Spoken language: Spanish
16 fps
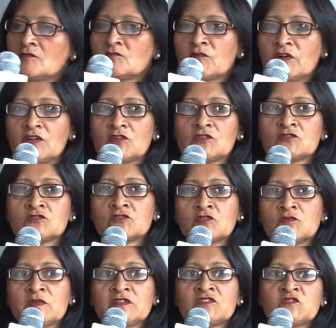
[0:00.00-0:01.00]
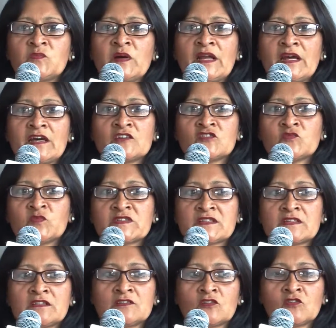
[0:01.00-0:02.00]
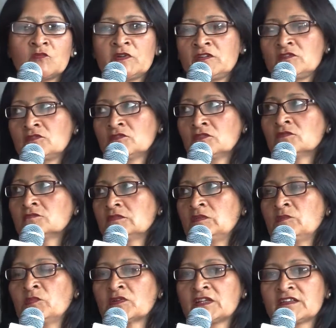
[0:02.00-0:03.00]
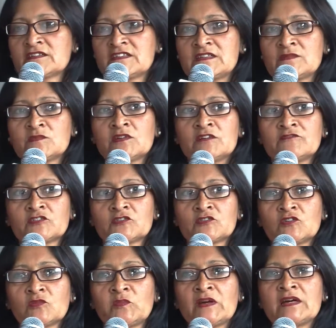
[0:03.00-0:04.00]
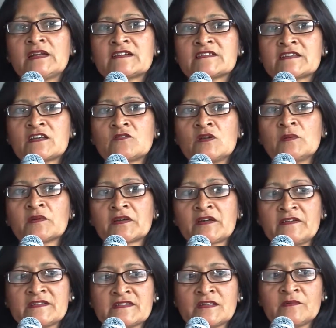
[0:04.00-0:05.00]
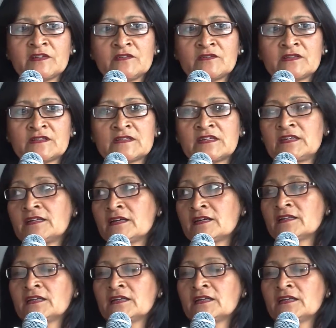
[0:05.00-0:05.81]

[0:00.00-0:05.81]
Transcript: Bueno, los documentos para ellos, pues el documento importantísimo, la fotocopia de la cédula, porque deben ser mayores de edad,